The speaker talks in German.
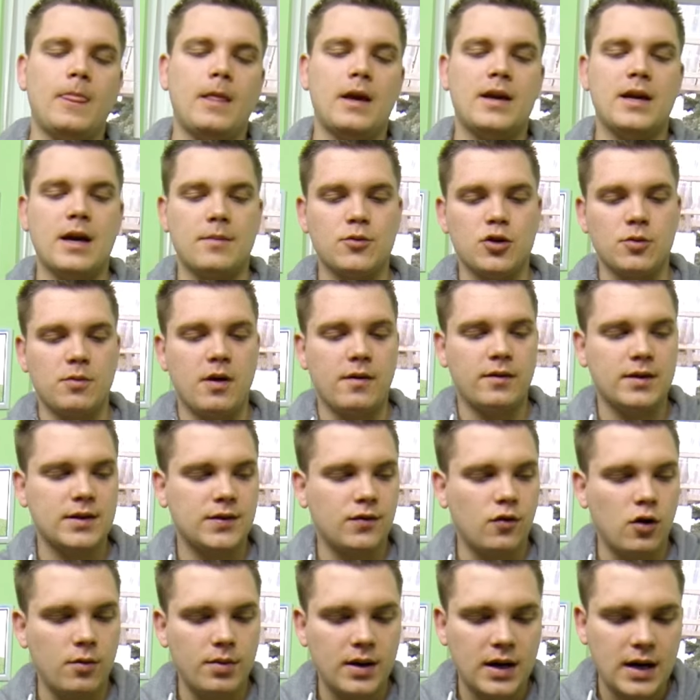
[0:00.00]
Ich habe schon mal was
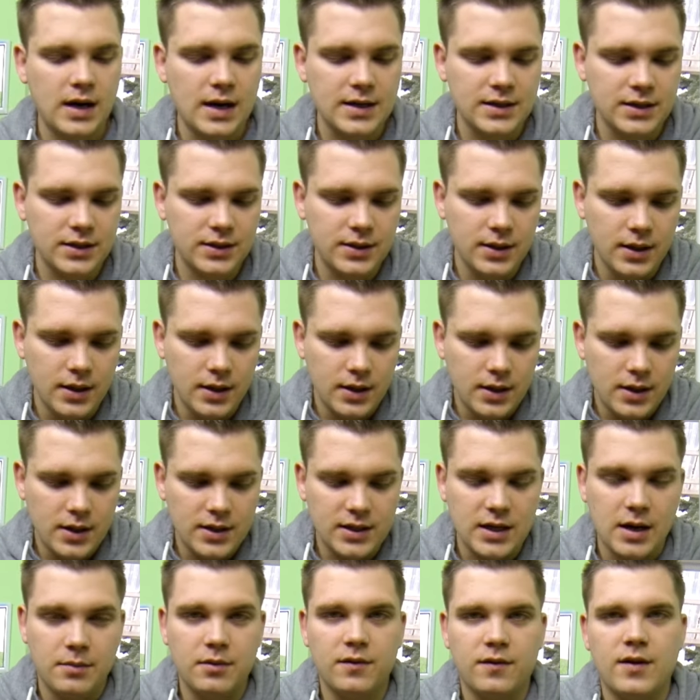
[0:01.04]
vorbereitet.
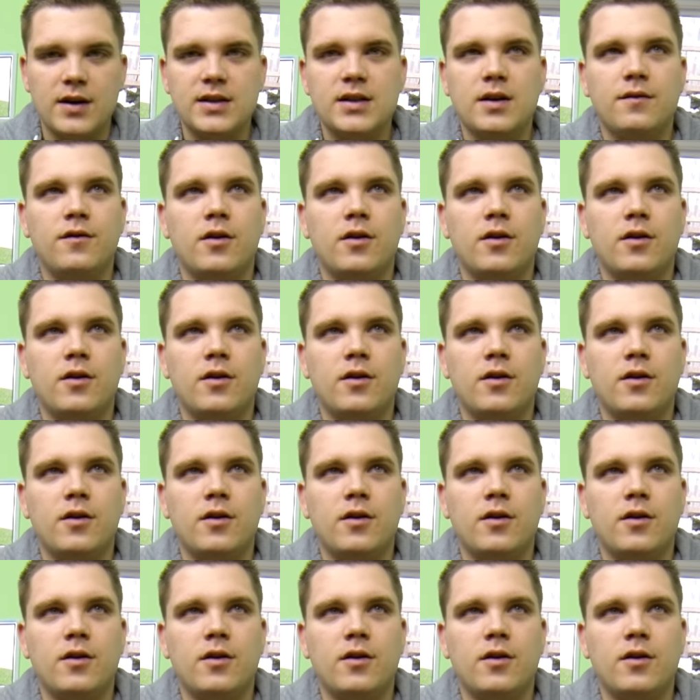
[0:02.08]
Ich habe Wasser